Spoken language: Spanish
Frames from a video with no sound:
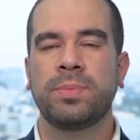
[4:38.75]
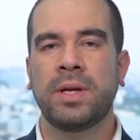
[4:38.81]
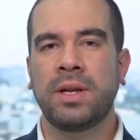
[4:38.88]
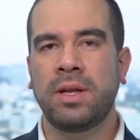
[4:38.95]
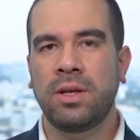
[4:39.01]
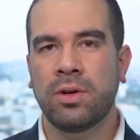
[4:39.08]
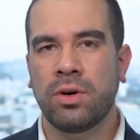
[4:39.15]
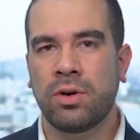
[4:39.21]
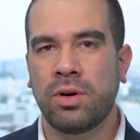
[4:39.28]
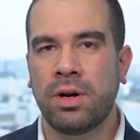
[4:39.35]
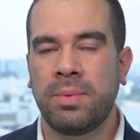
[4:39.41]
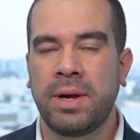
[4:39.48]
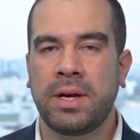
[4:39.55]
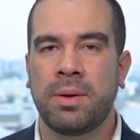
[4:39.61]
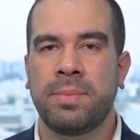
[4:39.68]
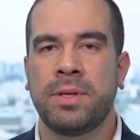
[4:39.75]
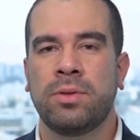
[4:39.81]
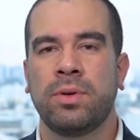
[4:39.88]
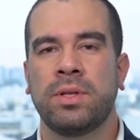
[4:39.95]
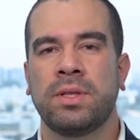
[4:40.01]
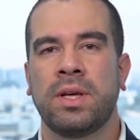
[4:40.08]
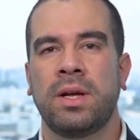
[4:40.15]
obtenidos con el
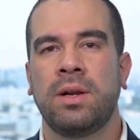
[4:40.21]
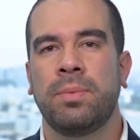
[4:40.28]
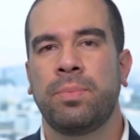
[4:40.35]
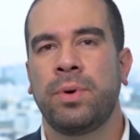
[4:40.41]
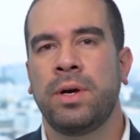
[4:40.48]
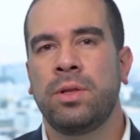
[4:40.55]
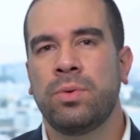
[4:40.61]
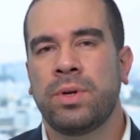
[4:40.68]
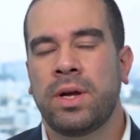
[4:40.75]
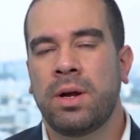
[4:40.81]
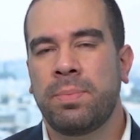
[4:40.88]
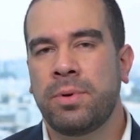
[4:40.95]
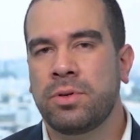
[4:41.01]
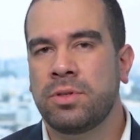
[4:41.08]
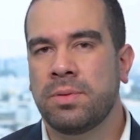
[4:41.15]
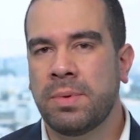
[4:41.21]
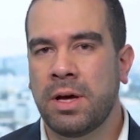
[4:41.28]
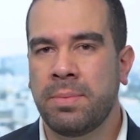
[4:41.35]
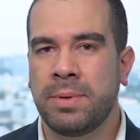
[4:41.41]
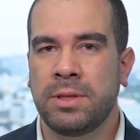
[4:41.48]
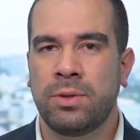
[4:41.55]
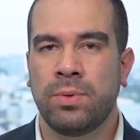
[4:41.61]
blanqueamiento dental pueden durar
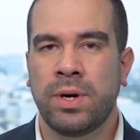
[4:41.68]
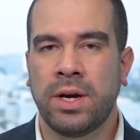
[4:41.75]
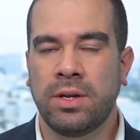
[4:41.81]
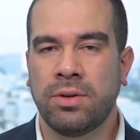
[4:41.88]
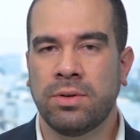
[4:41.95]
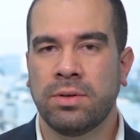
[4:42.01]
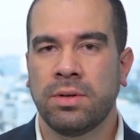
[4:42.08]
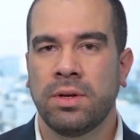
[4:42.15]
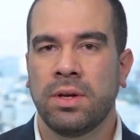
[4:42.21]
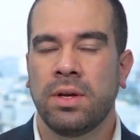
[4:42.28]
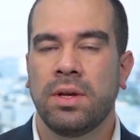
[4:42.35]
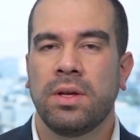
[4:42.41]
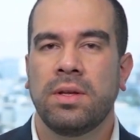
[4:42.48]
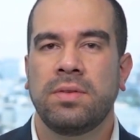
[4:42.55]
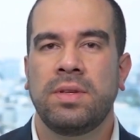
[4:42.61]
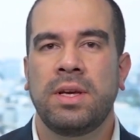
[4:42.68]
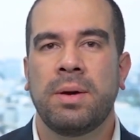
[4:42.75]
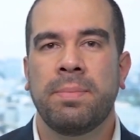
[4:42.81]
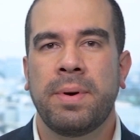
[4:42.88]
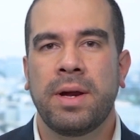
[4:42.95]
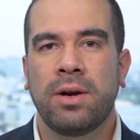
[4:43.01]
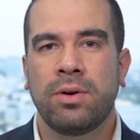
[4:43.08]
aproximadamente un año. Sin
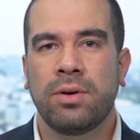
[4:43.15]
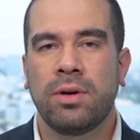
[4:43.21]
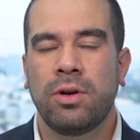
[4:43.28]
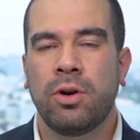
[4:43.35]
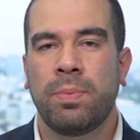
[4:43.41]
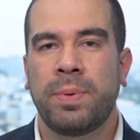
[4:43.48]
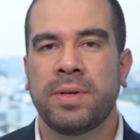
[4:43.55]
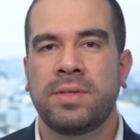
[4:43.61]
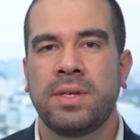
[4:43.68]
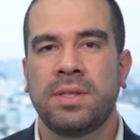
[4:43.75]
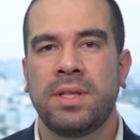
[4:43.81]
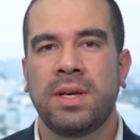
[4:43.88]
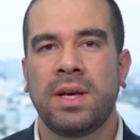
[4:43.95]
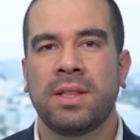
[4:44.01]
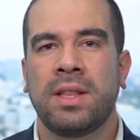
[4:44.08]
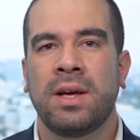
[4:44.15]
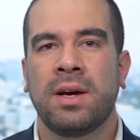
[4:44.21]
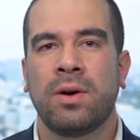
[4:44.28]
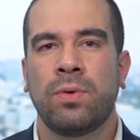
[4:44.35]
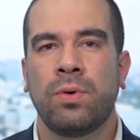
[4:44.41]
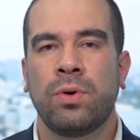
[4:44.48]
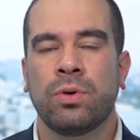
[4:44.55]
embargo, los pacientes que
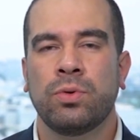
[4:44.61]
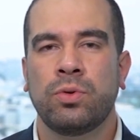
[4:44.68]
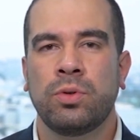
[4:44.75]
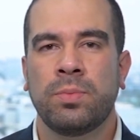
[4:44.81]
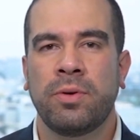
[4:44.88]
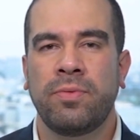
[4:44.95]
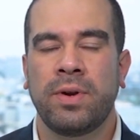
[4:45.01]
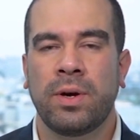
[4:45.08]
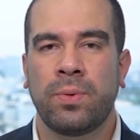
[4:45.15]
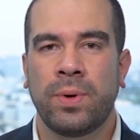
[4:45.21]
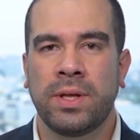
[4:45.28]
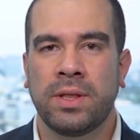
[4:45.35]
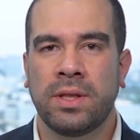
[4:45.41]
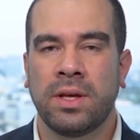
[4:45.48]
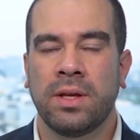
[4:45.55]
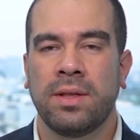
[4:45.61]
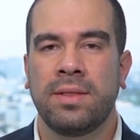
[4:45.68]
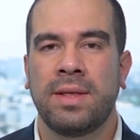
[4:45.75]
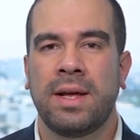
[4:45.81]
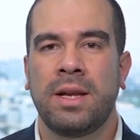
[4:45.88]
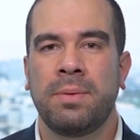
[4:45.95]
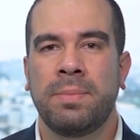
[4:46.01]
tengan un consumo frecuente
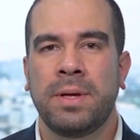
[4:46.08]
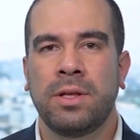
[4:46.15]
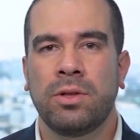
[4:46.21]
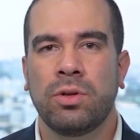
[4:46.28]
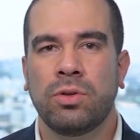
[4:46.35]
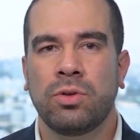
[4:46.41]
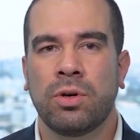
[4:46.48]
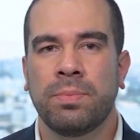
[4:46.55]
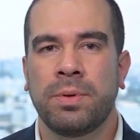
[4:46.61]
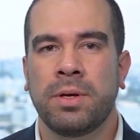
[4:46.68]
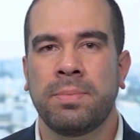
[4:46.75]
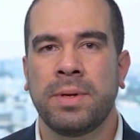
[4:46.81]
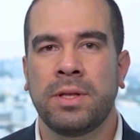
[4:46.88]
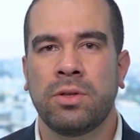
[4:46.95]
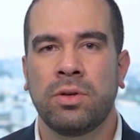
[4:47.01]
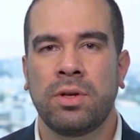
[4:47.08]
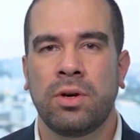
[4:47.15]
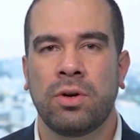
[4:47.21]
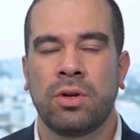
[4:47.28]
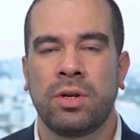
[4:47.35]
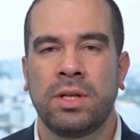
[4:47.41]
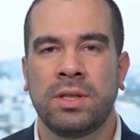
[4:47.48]
de alimentos con pigmentos de color